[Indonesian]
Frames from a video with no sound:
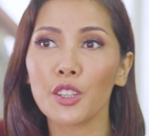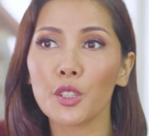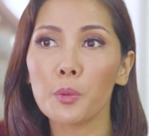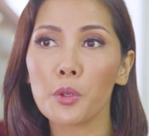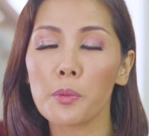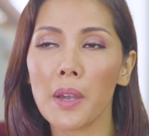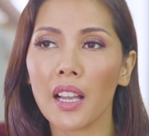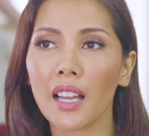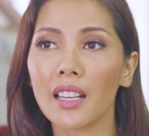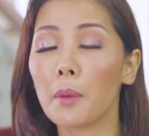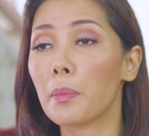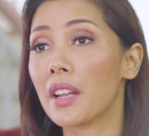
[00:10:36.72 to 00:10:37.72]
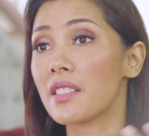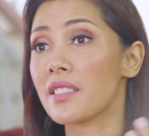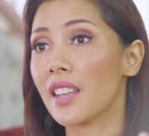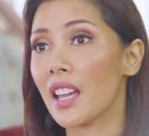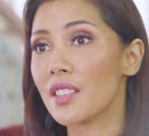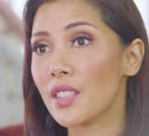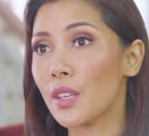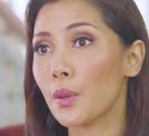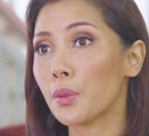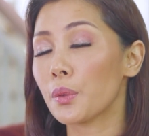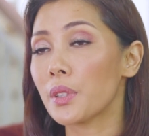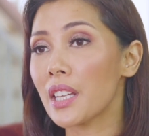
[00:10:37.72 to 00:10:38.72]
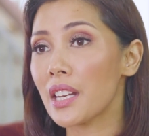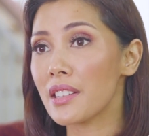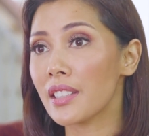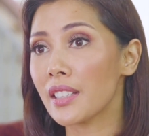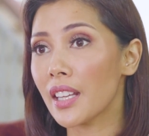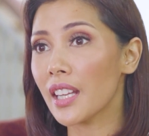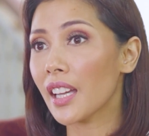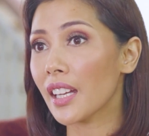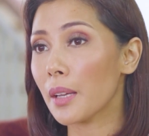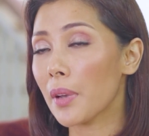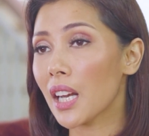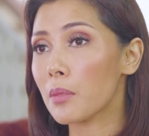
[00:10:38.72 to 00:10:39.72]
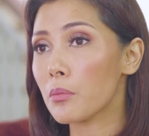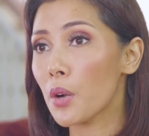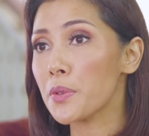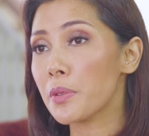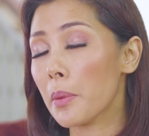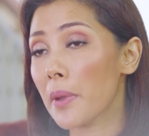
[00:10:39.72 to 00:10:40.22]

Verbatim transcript: itu merupakan apresiasi untuk diri sendiri karena para moms